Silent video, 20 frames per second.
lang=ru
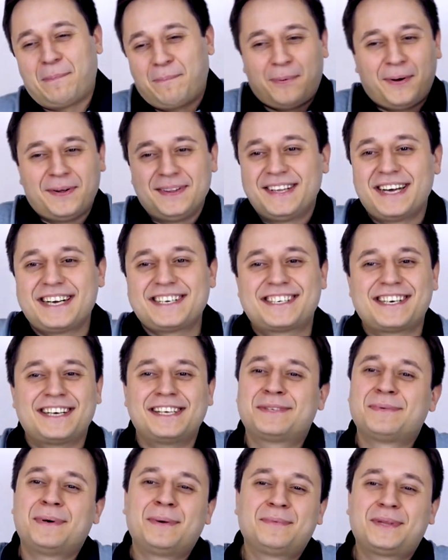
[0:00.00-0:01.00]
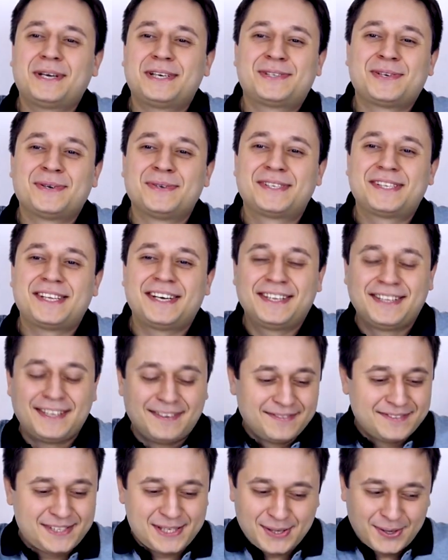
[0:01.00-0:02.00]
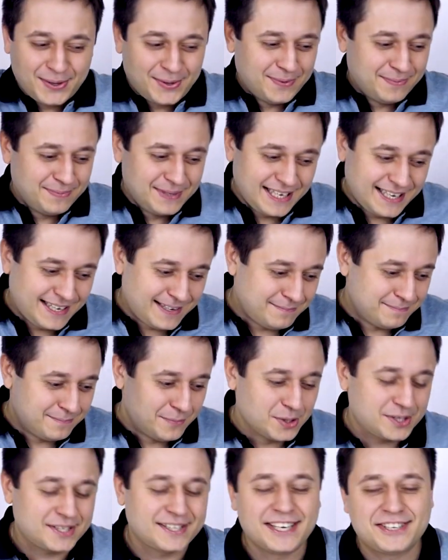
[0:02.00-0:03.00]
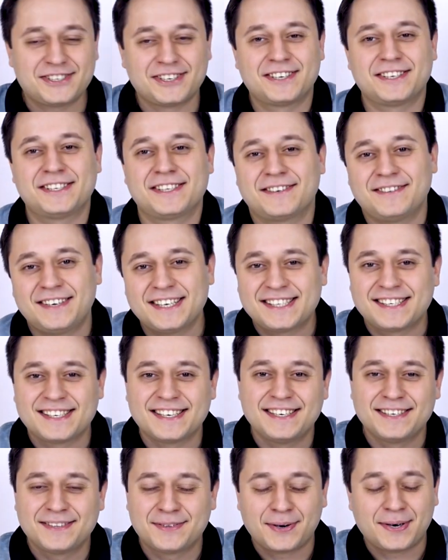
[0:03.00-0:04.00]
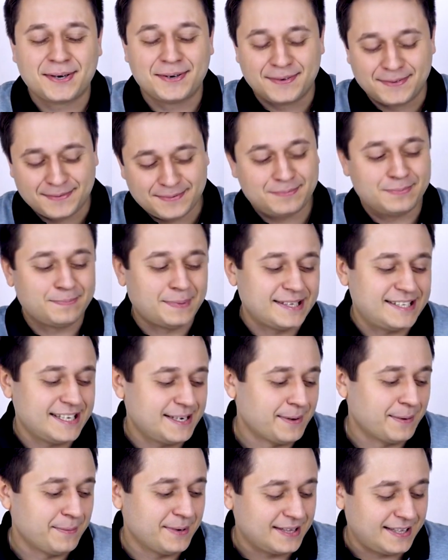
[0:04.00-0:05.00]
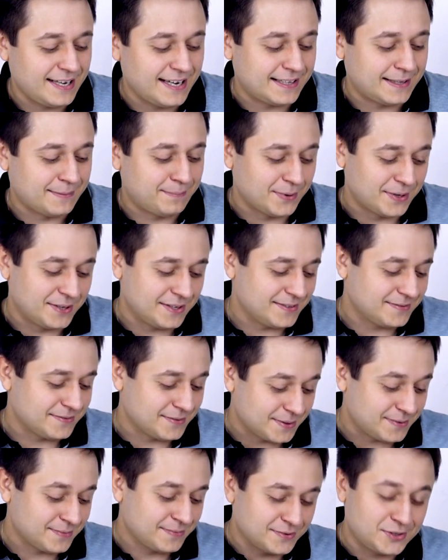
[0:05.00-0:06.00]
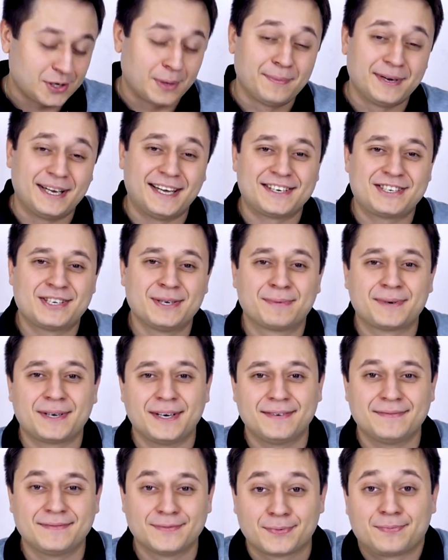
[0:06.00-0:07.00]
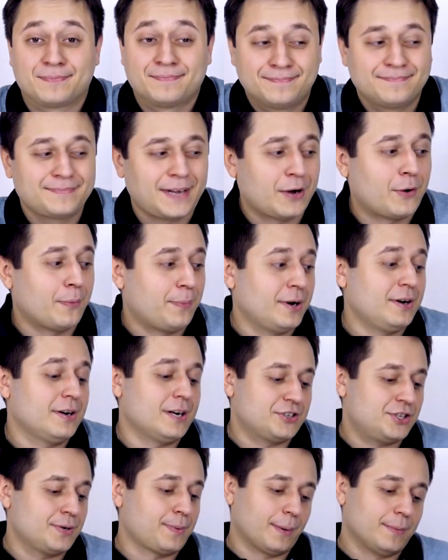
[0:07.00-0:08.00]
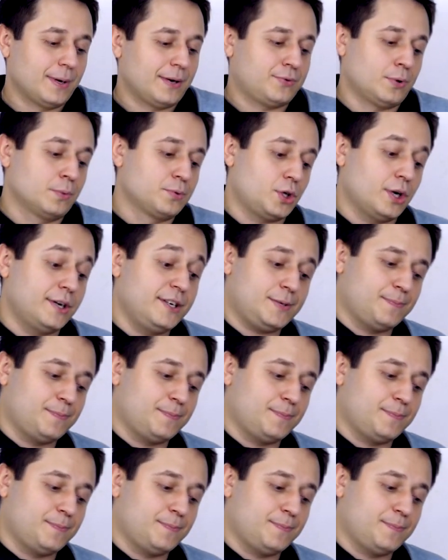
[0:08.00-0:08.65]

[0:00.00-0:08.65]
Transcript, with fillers: полная жесть с моим тестовым стендом, все, у меня мозг начал разрываться, и только в последний момент я это понял. Вот в чем была ошибка. Ну, как вы поняли, ошибка была в том, что я не